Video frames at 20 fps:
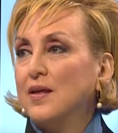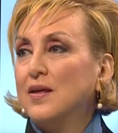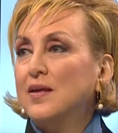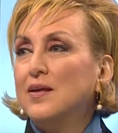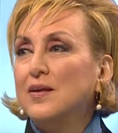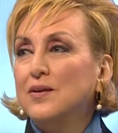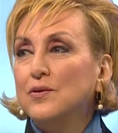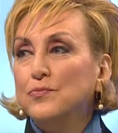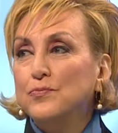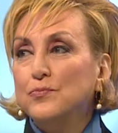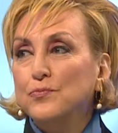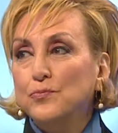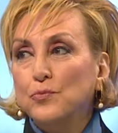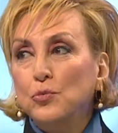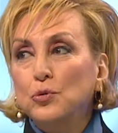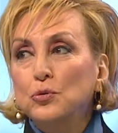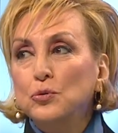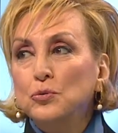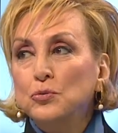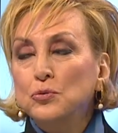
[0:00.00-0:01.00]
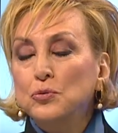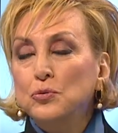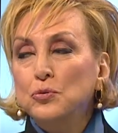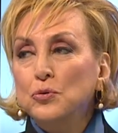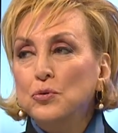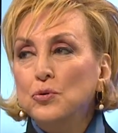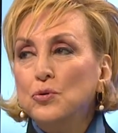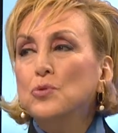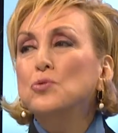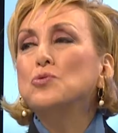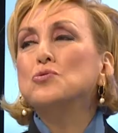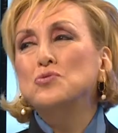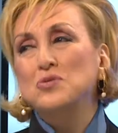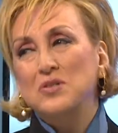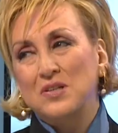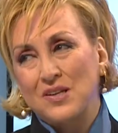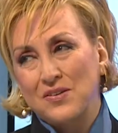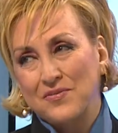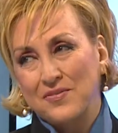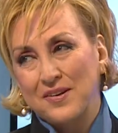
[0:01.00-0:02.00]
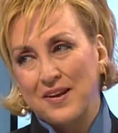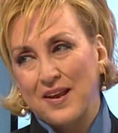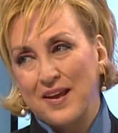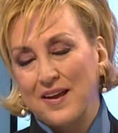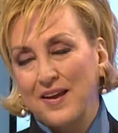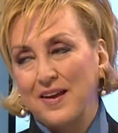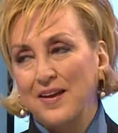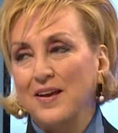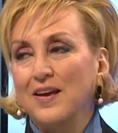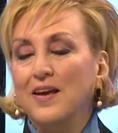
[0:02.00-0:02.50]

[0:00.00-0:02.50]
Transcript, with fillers: e, bulunduğu huzur evine.